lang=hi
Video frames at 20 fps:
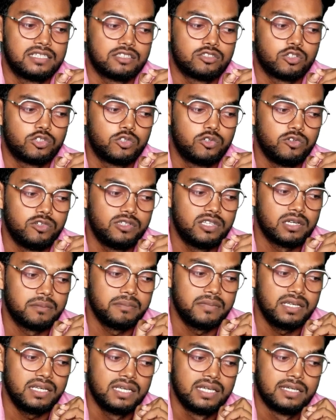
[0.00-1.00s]
देखिए तो ट्विटर
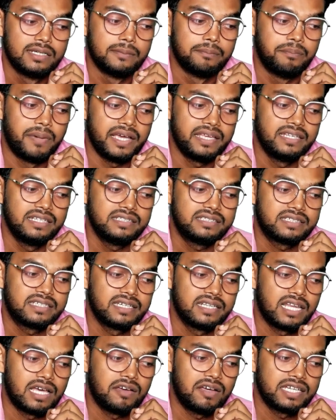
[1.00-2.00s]
में बाइनेंस
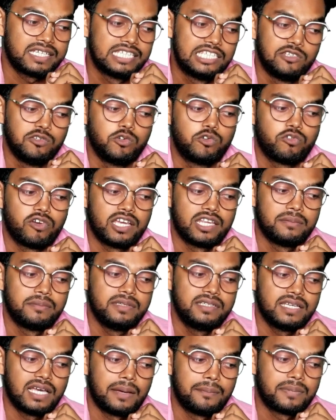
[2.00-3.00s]
के अलावा क्यू क्वाइन
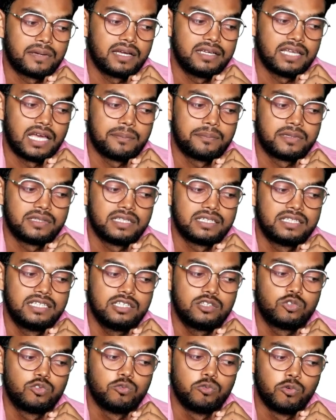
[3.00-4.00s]
भी आपका यहाँ पर
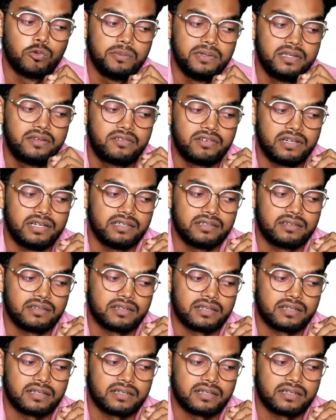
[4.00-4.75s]
देखिए तो वो भी ट्रेंड